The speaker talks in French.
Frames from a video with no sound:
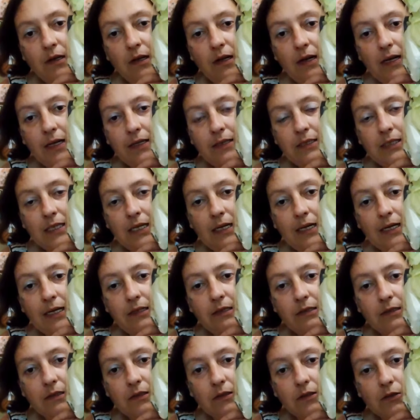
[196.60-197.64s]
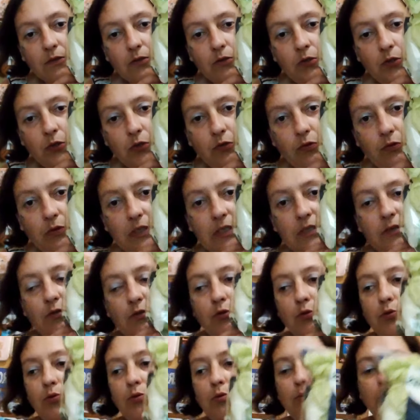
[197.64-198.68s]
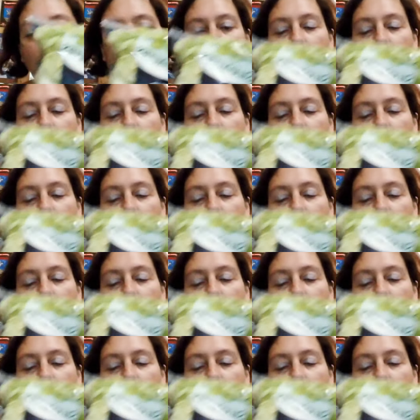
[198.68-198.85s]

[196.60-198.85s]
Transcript: La salade, cœur de laitue,